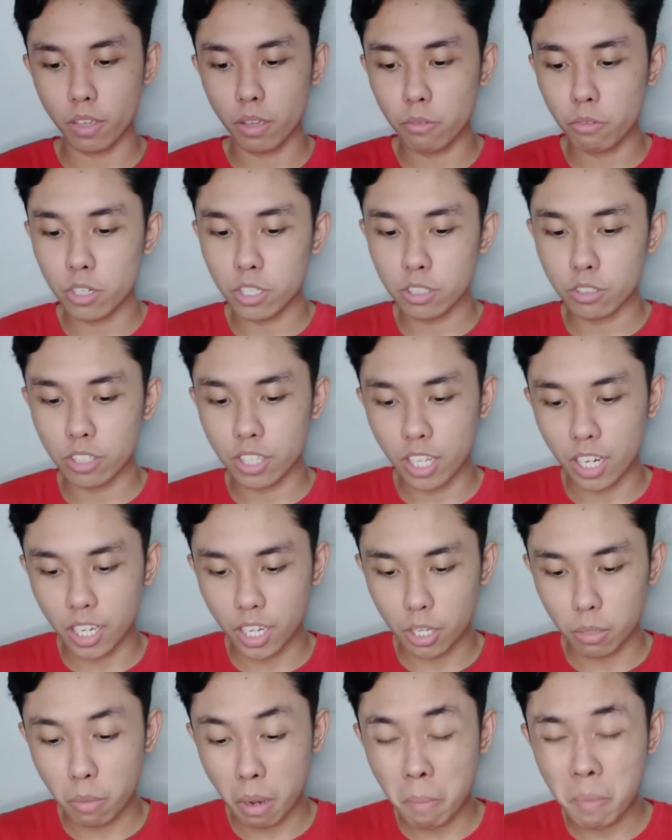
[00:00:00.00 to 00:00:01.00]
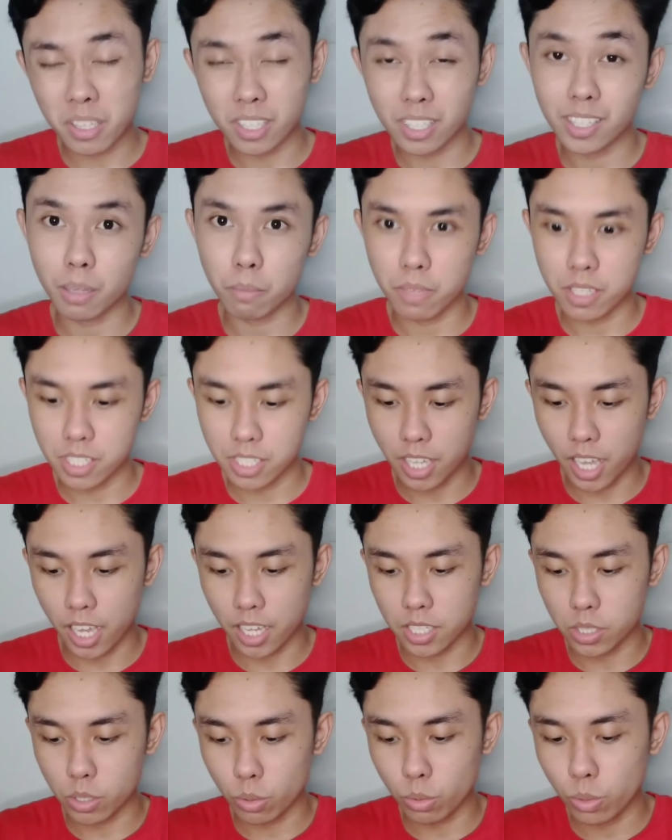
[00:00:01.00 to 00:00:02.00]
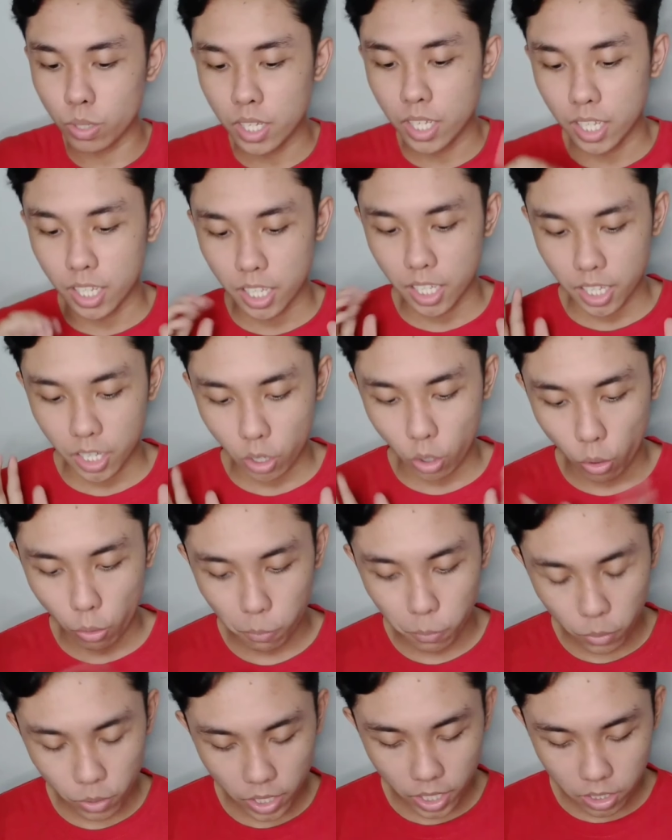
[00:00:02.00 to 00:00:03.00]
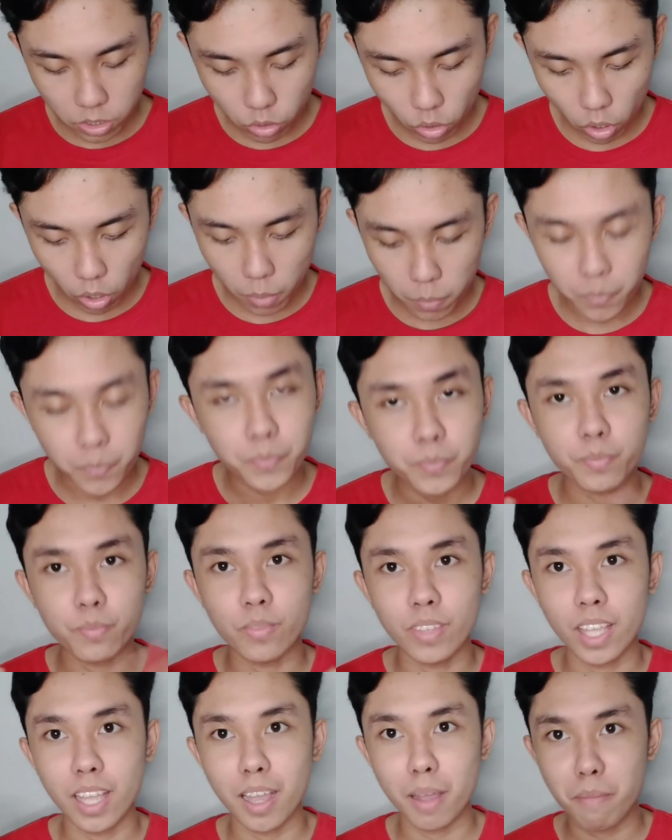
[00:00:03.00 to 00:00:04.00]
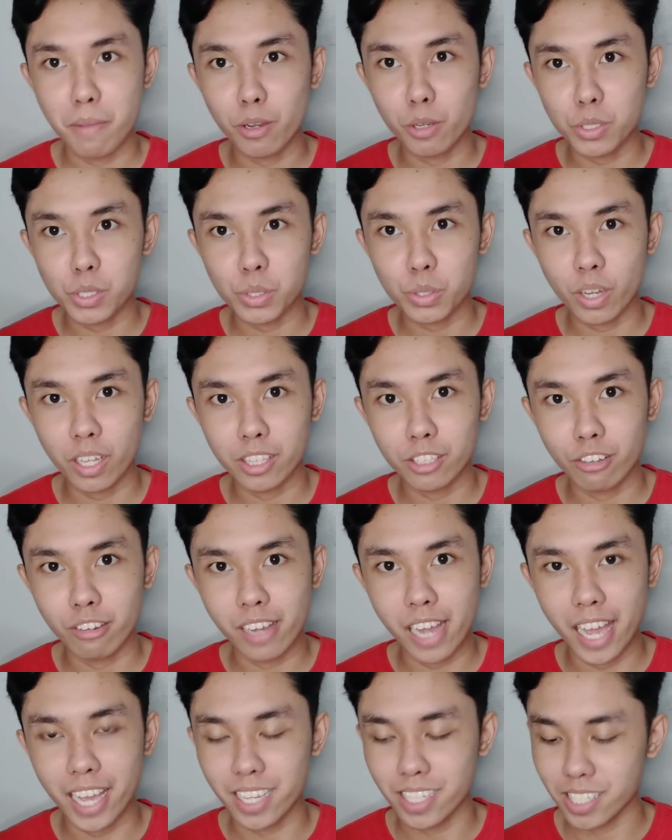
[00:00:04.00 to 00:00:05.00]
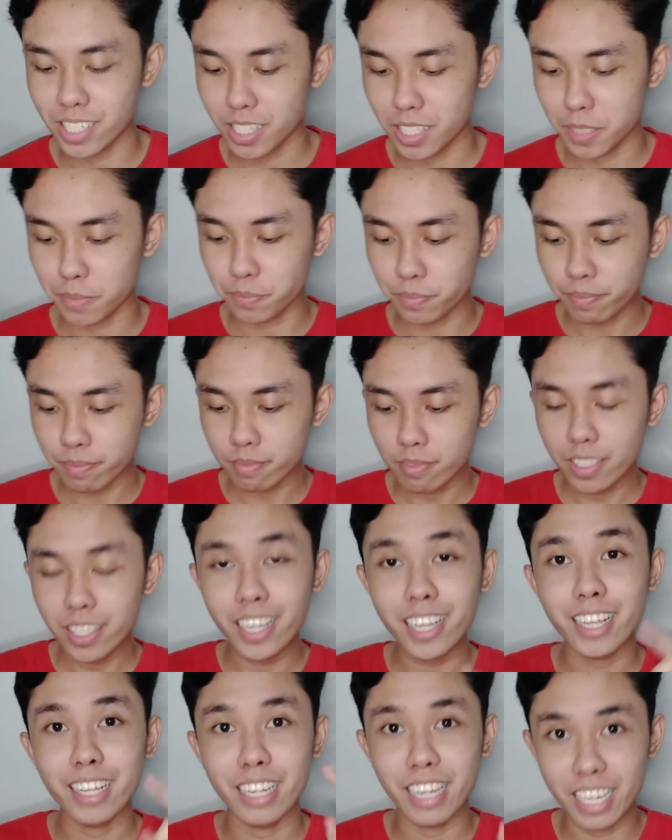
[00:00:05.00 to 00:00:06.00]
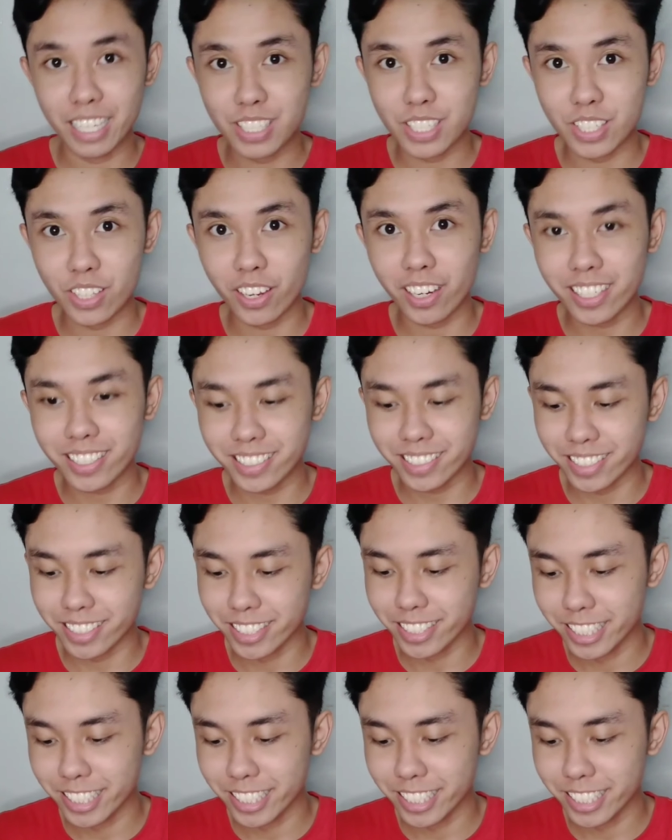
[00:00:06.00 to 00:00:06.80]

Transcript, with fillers: favorite ko talaga yung mga matatamis kay. So, hopefully ito, magustuhan ko guys. Let's start!